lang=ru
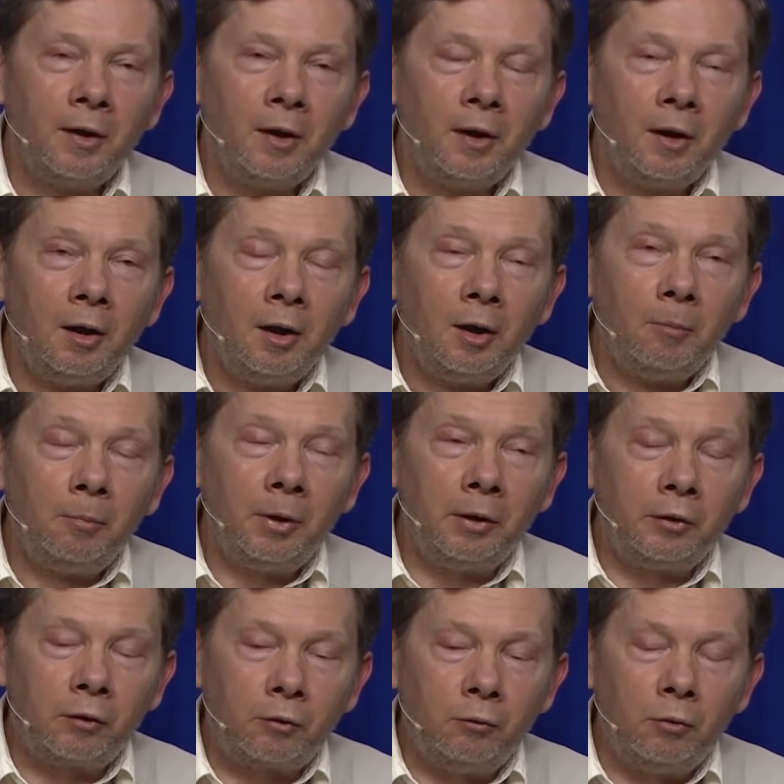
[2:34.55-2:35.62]
Но даже
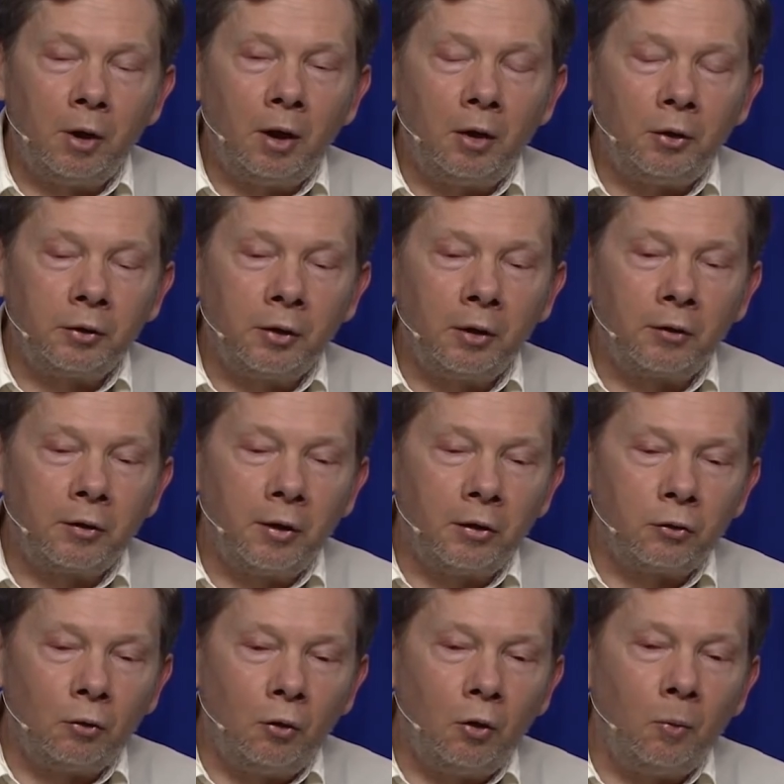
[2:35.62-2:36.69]
в это время
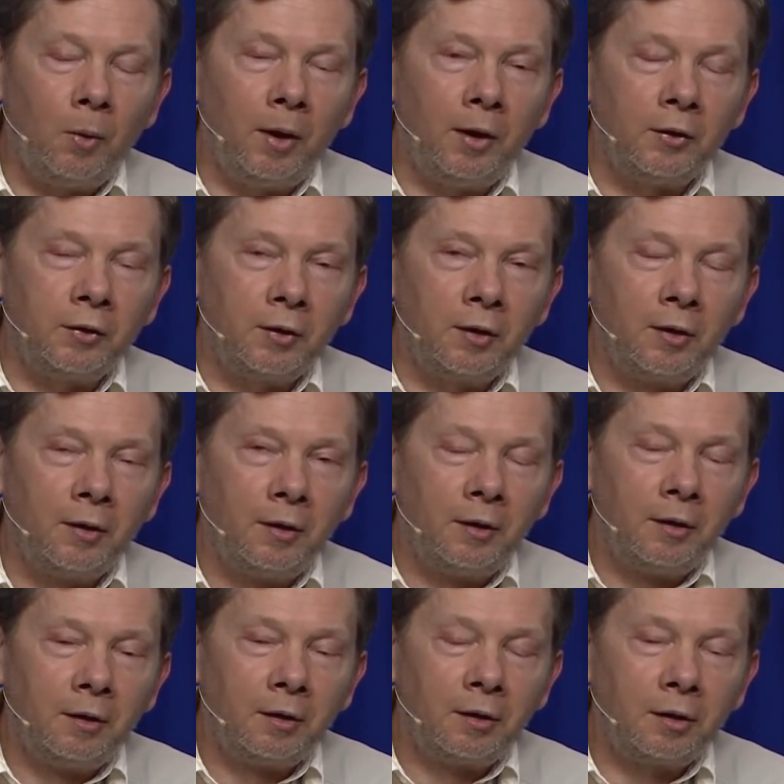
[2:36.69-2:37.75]
иногда
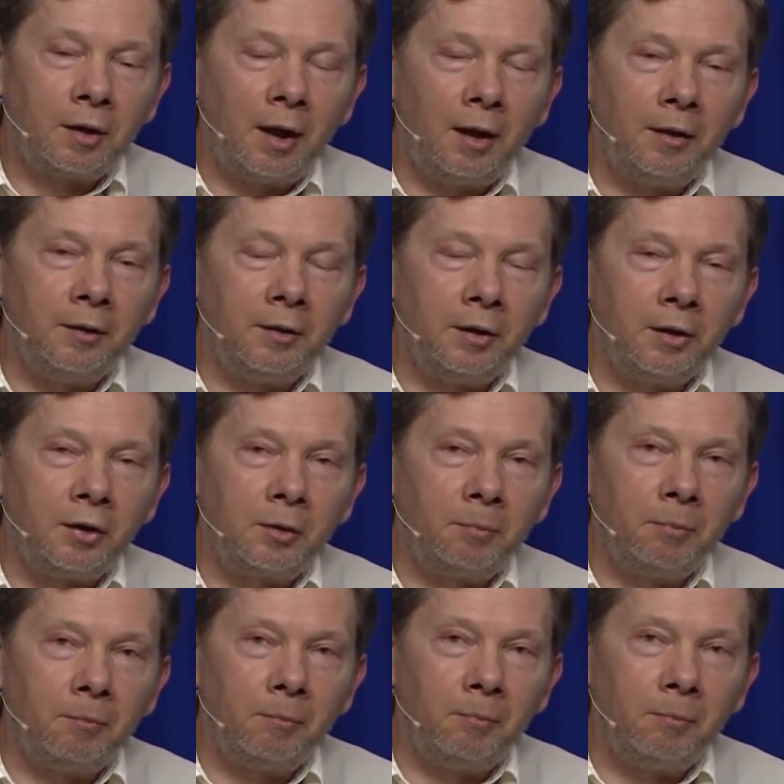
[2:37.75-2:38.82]
были вызовы.
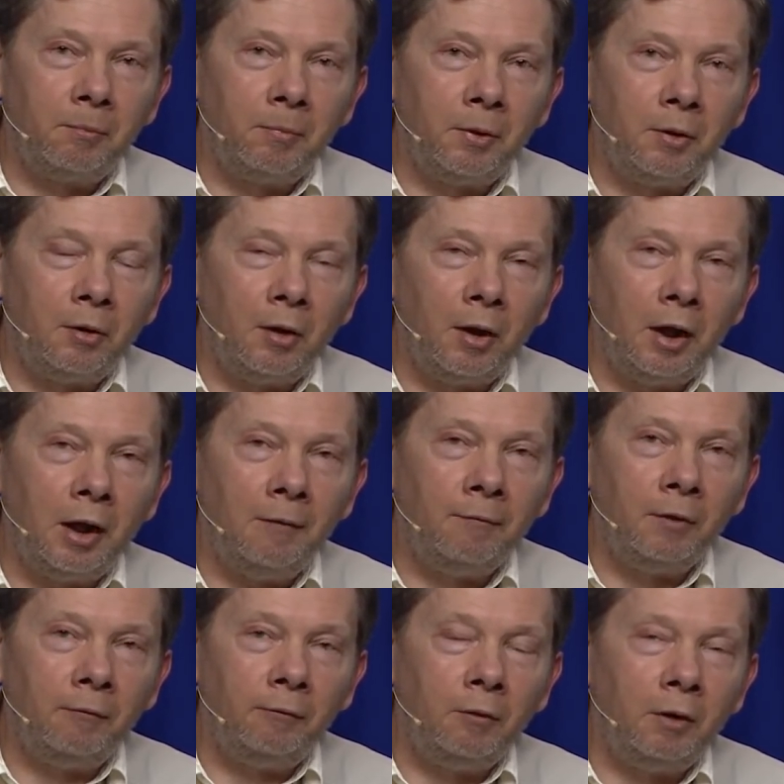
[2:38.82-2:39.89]
Даже
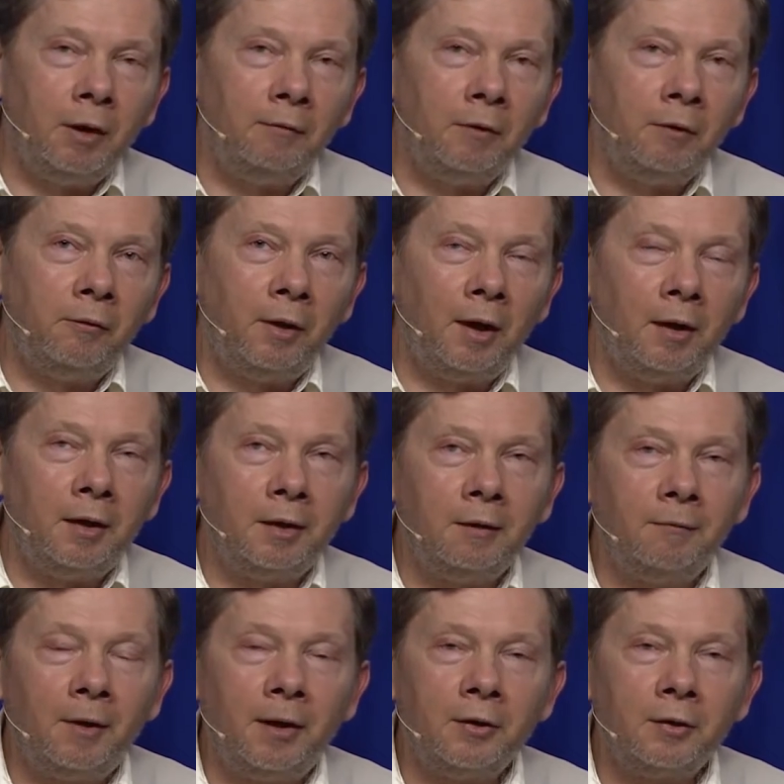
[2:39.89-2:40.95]
если вы живете в
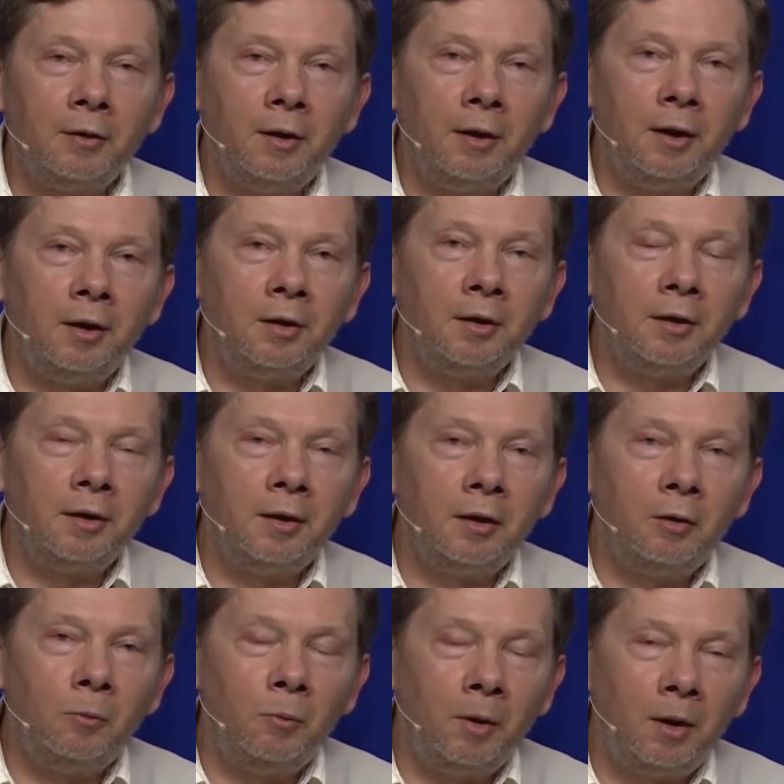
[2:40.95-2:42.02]
относительной изоляции, у
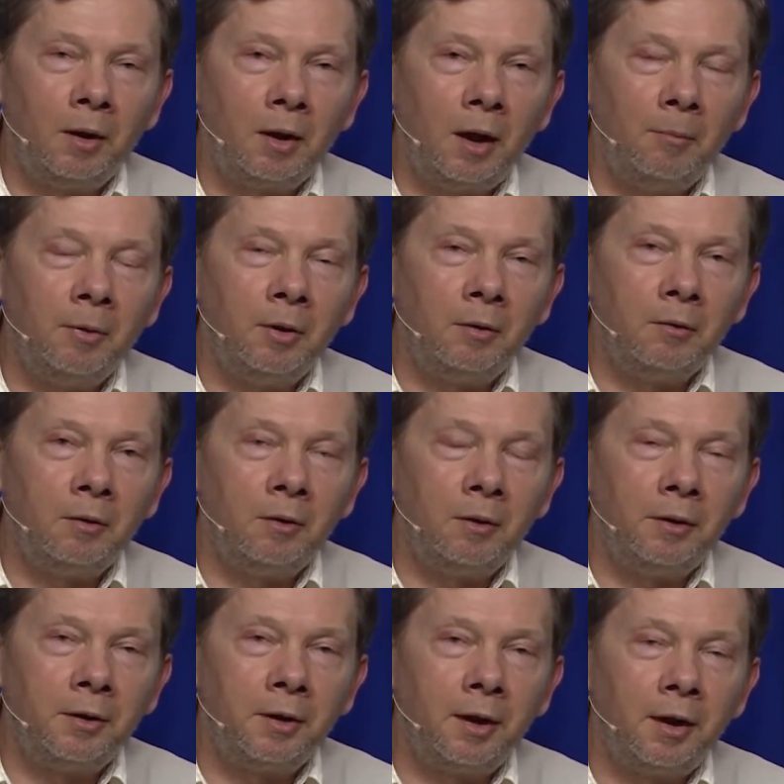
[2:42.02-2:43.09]
вас все равно
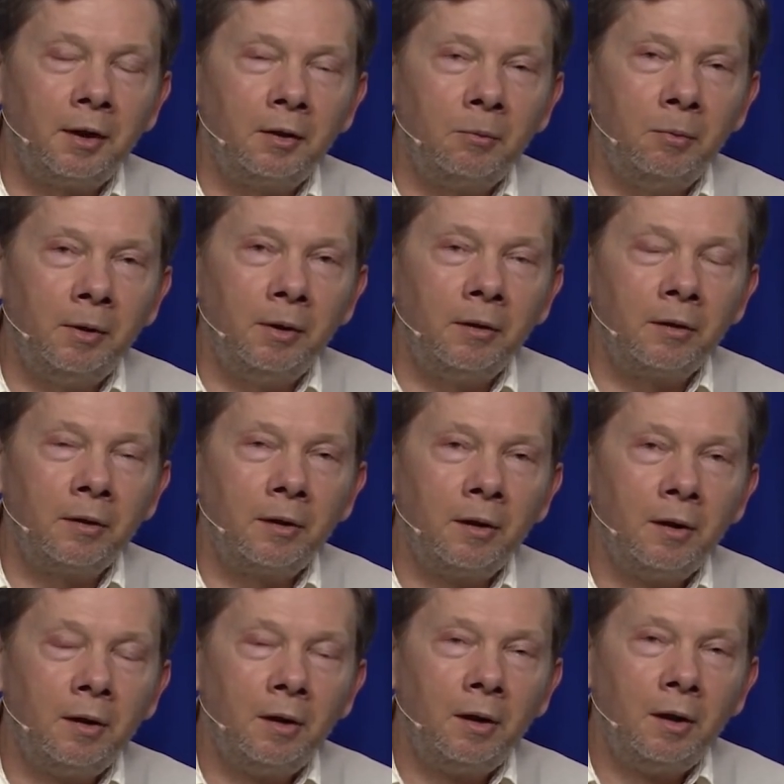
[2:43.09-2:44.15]
будет
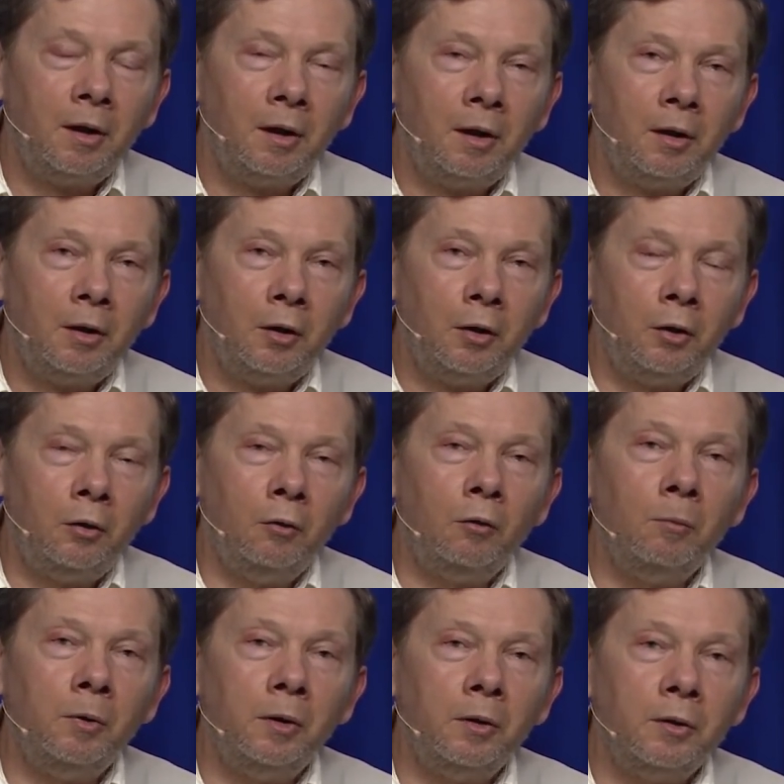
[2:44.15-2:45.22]
контакт
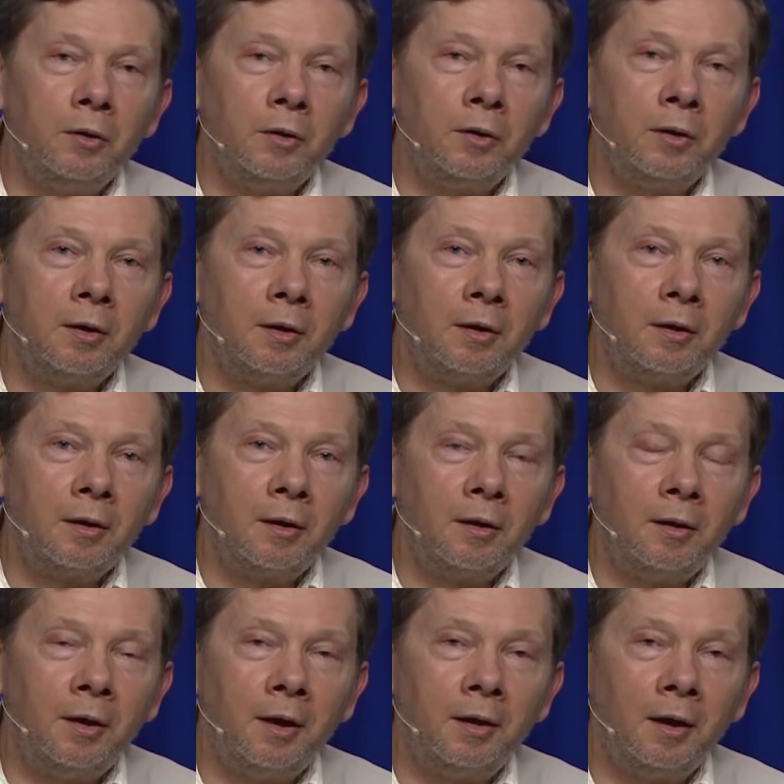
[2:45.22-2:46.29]
с людьми,
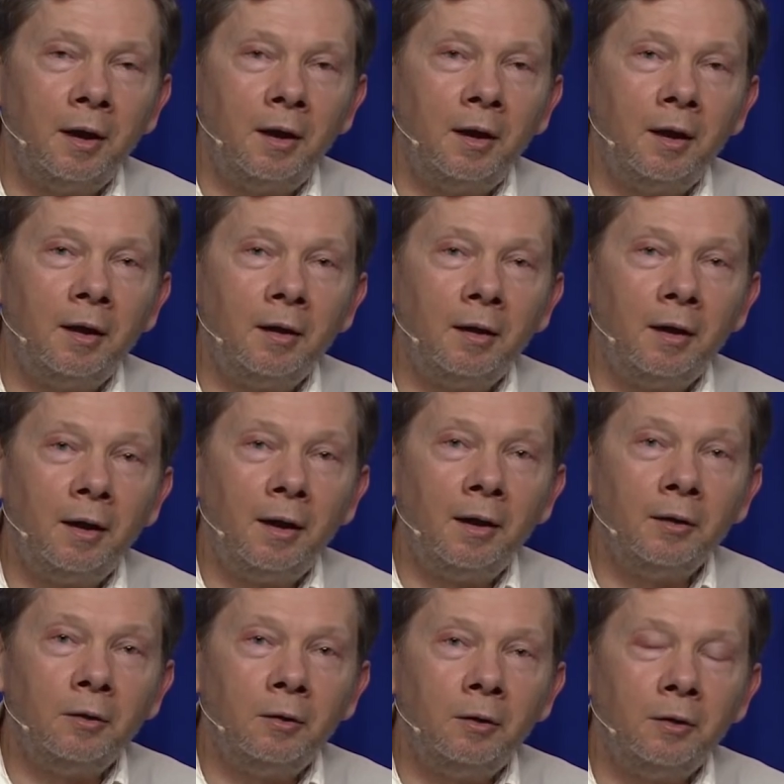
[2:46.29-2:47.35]
которые
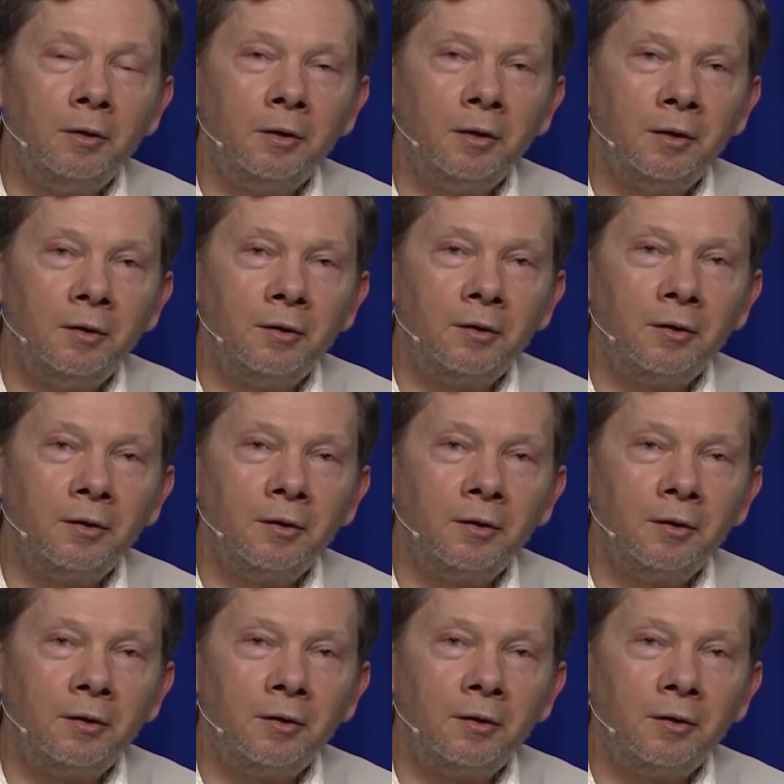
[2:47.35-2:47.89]
неосознаны.